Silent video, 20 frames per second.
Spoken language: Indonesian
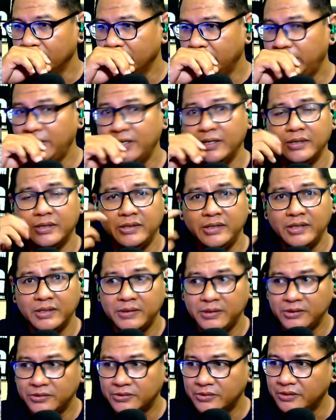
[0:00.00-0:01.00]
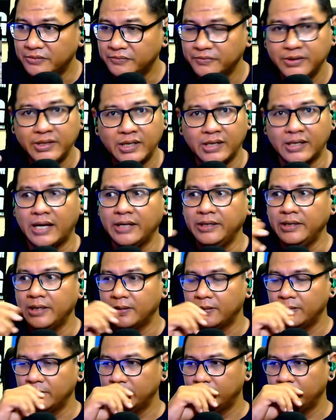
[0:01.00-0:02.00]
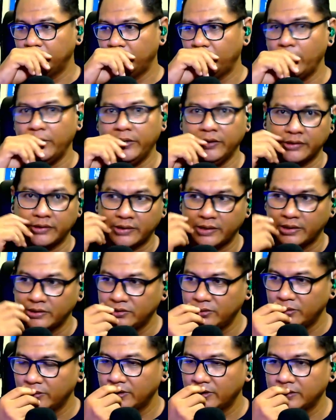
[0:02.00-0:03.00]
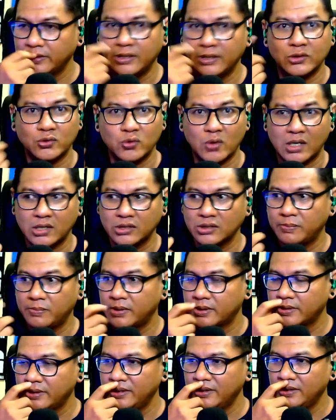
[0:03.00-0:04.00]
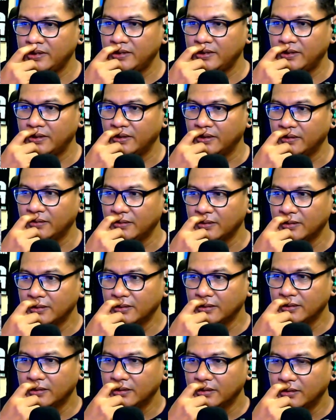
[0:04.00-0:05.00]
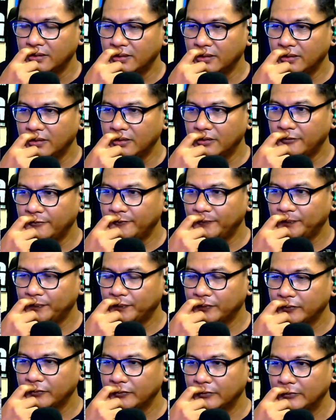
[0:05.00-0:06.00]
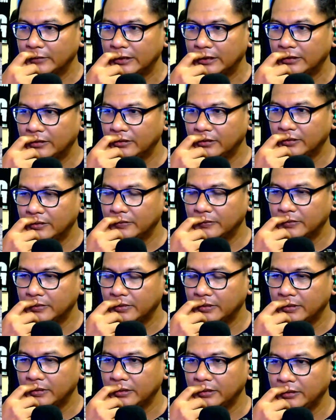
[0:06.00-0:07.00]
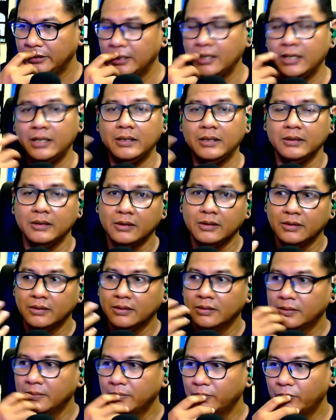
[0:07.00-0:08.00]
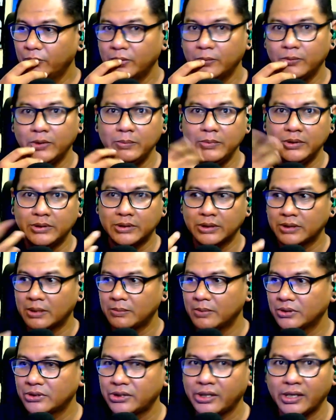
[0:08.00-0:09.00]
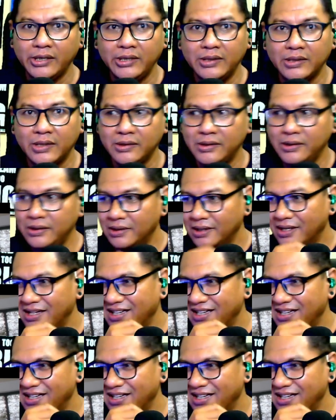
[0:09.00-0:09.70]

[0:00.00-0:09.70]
dia dia deserve dia layak untuk go internasional dengan suara seperti ini gitu ya. um, ya yeah, mudah-mudahan bisa sama Selin nanti